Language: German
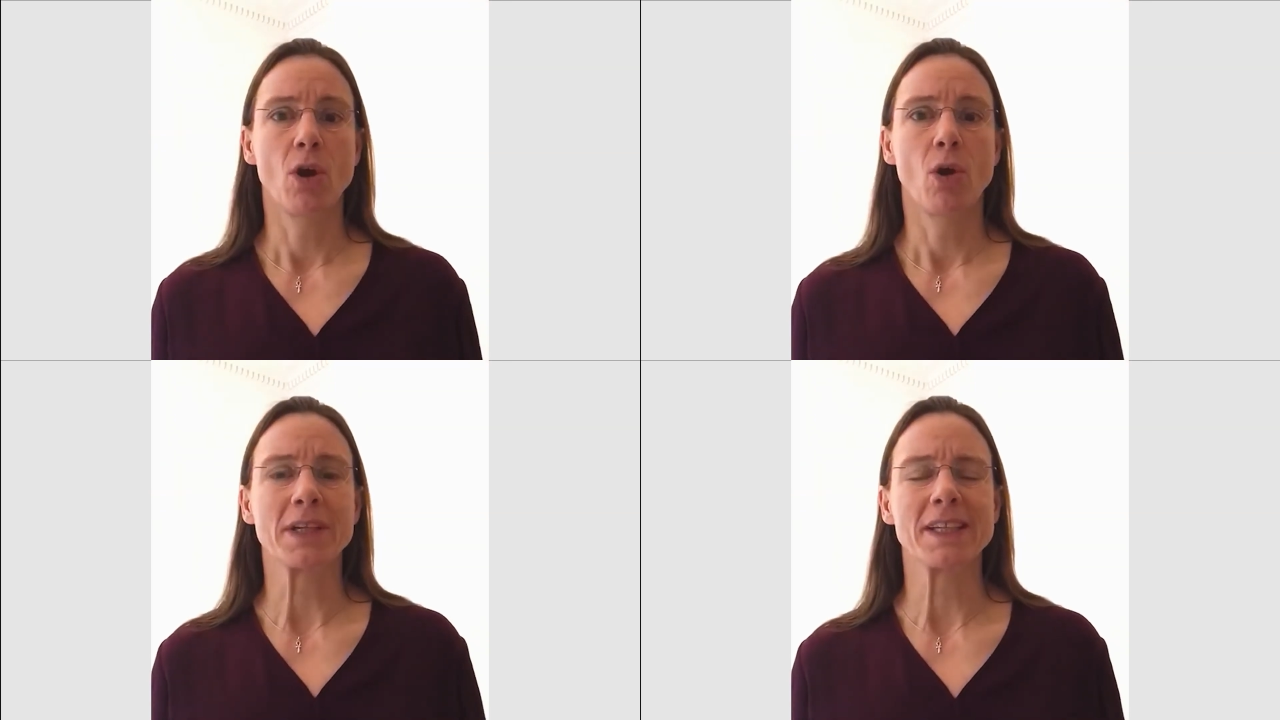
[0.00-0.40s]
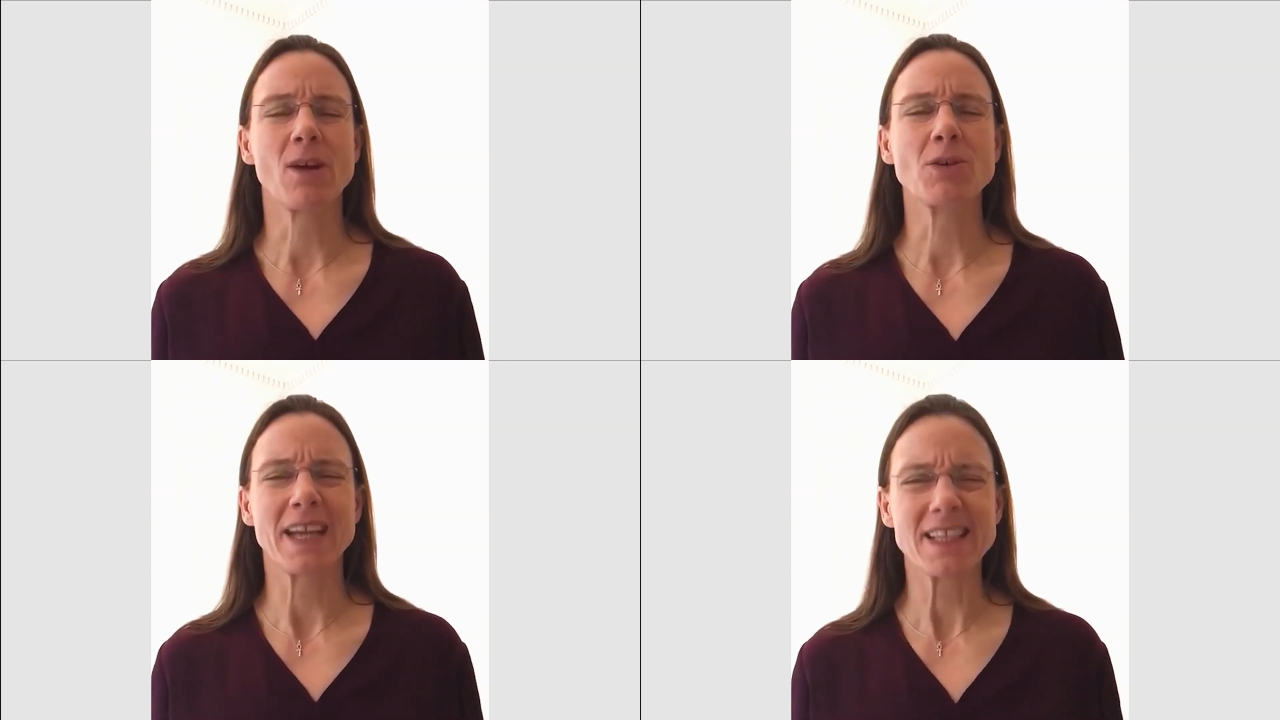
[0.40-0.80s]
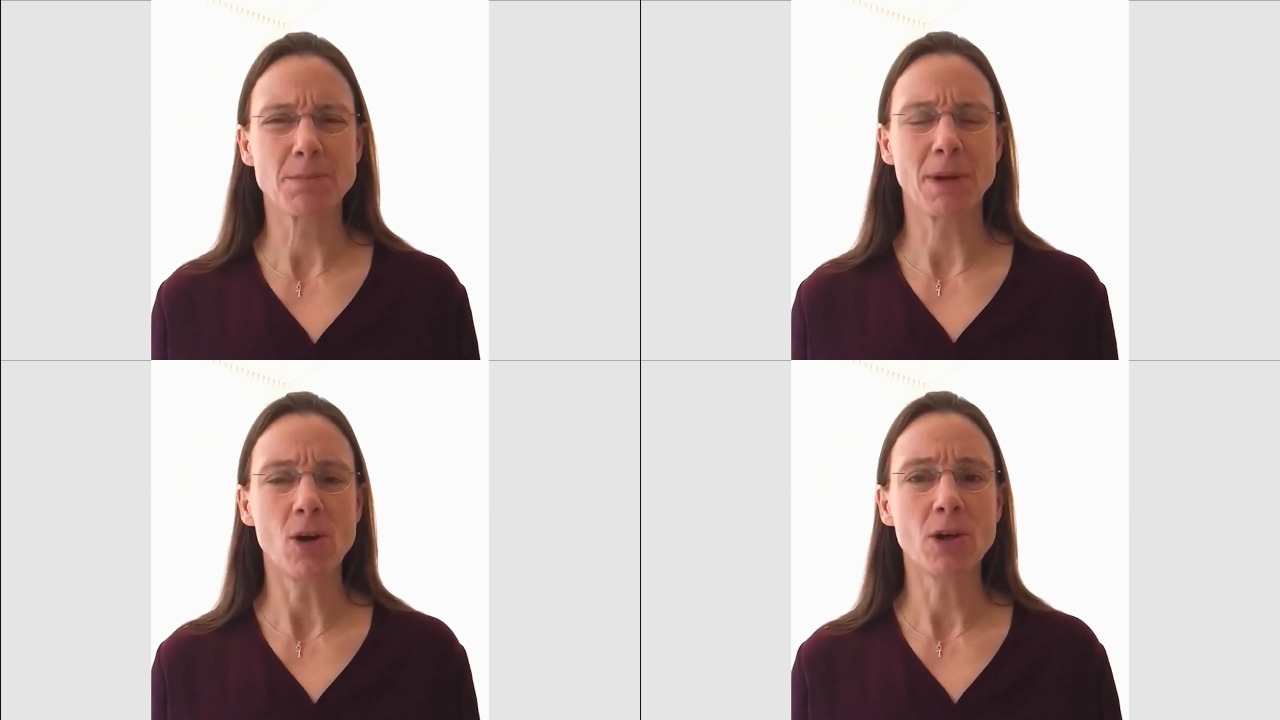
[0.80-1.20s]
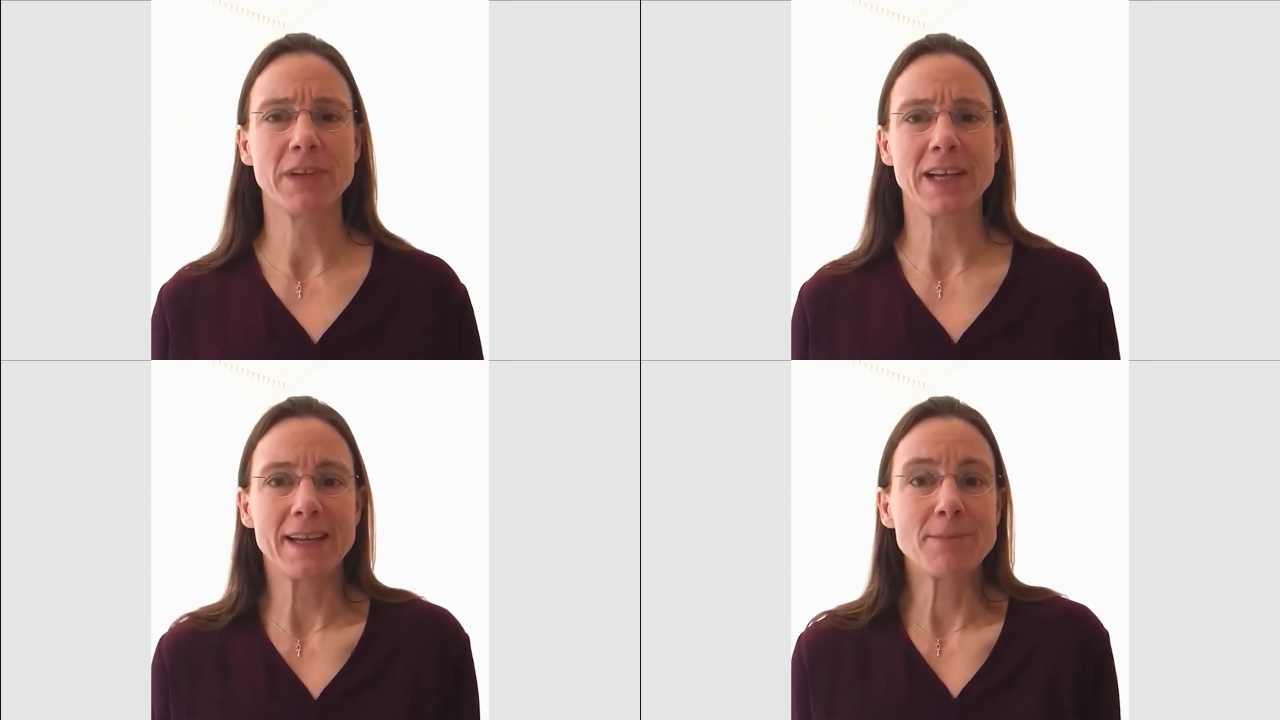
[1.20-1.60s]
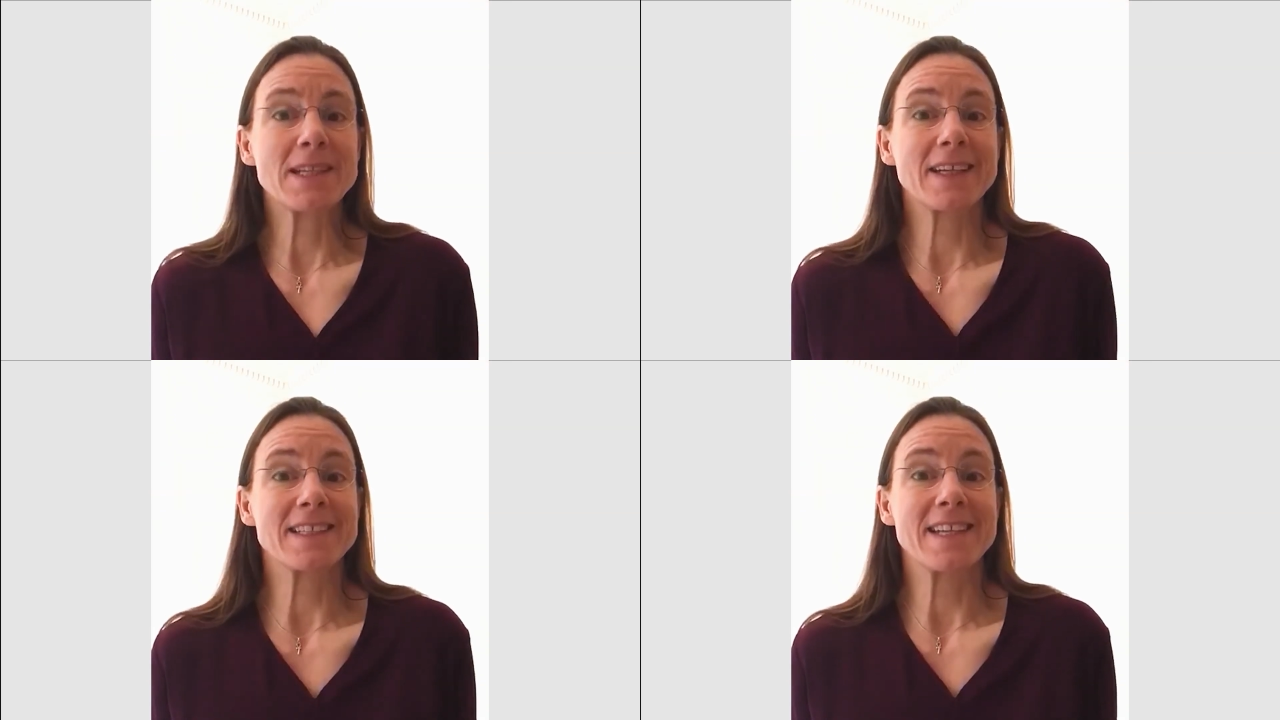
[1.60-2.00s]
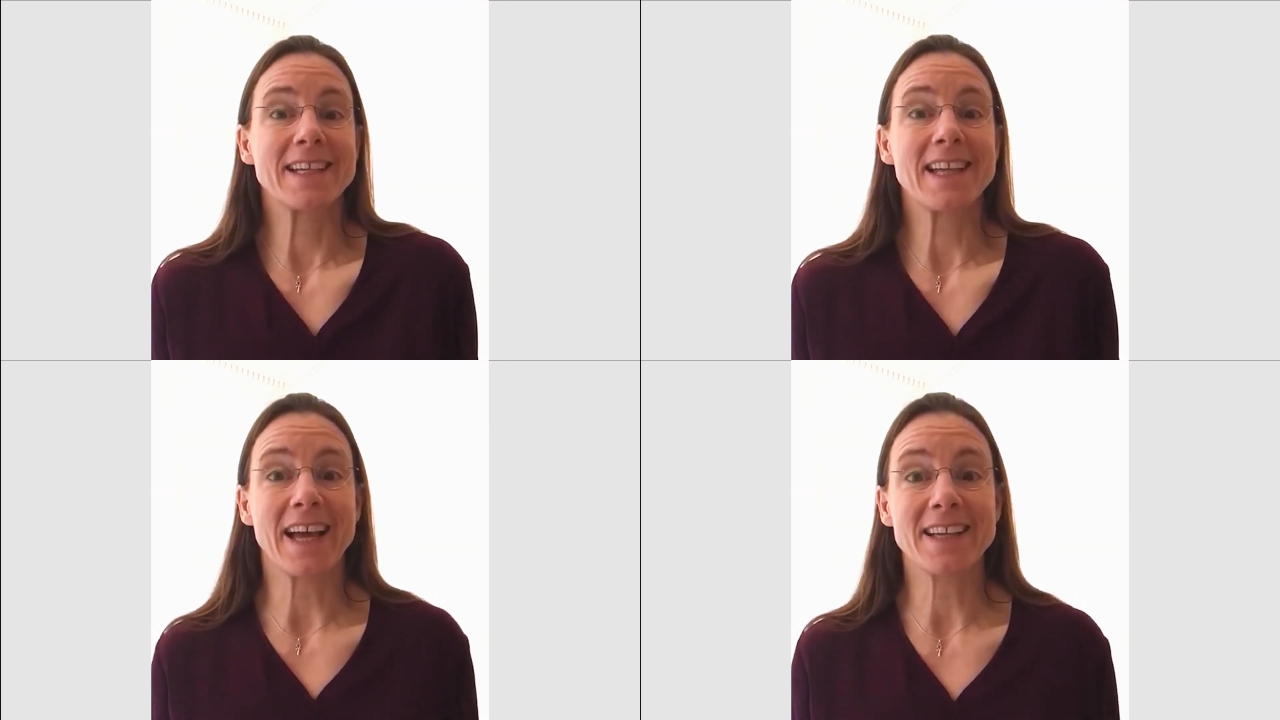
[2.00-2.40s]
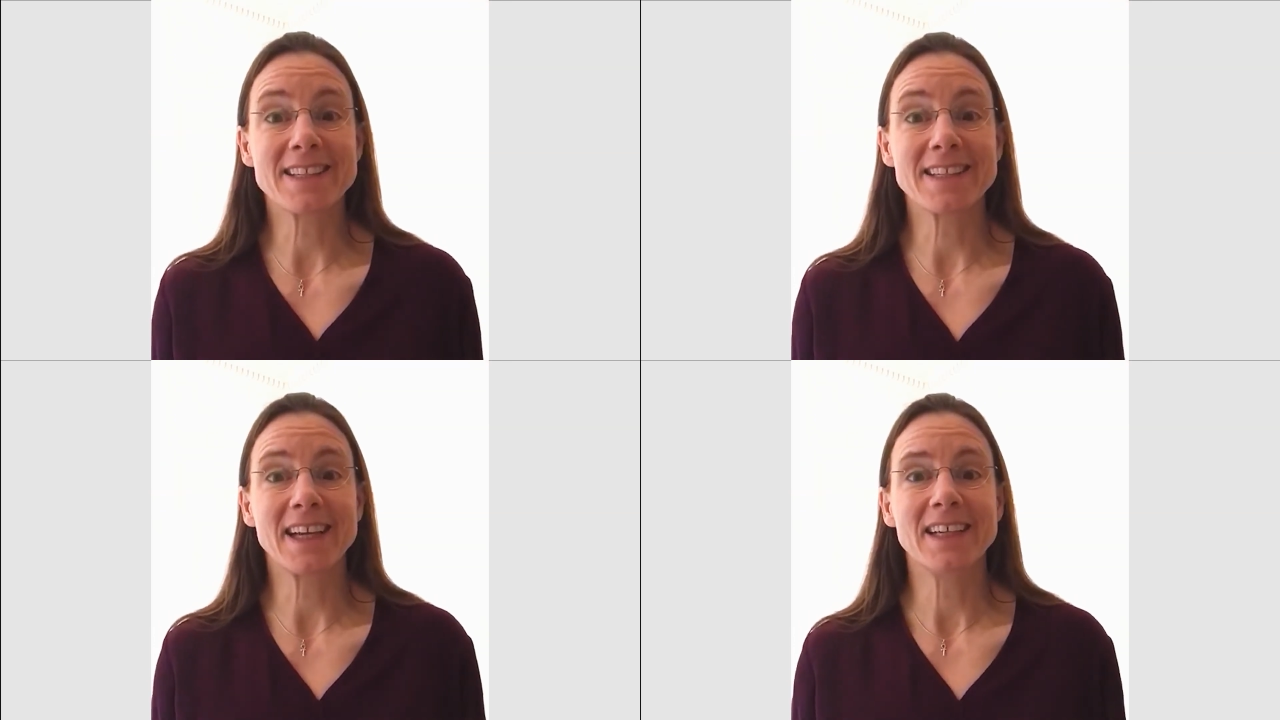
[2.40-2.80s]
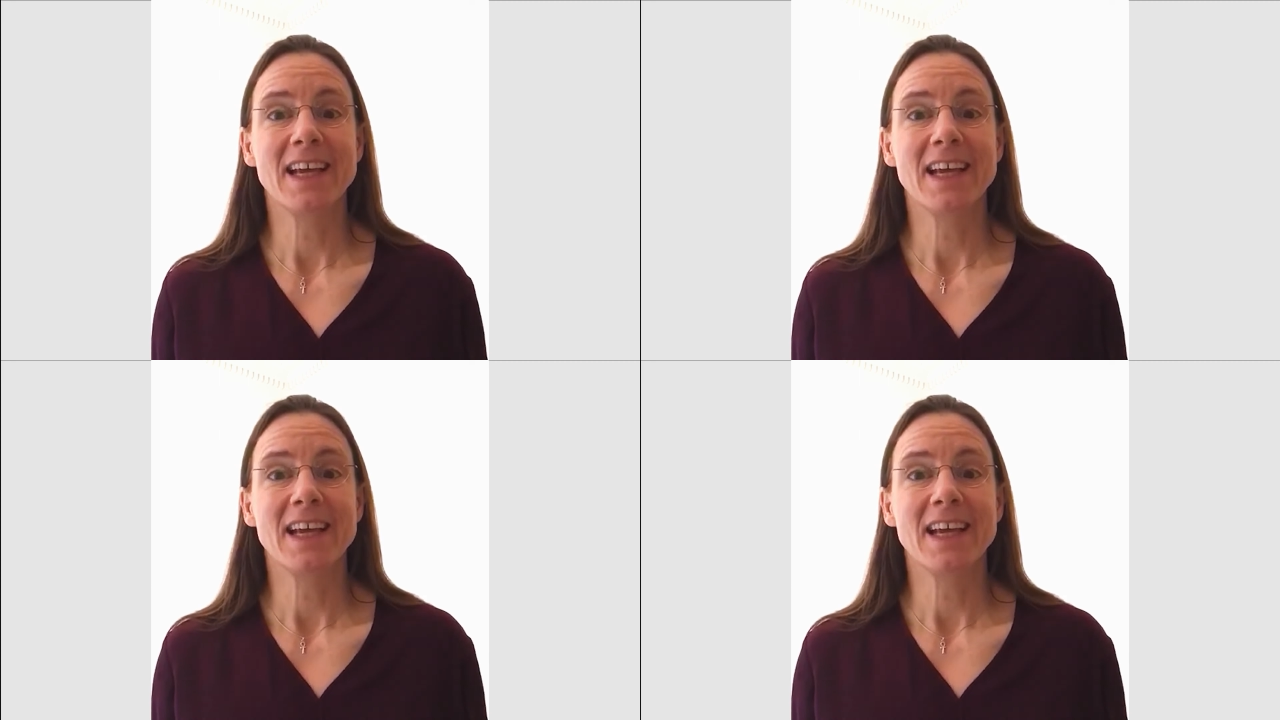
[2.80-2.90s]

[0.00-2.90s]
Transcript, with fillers: Und genau das brauchen wir. Lebenslanges Lernen heißt ja,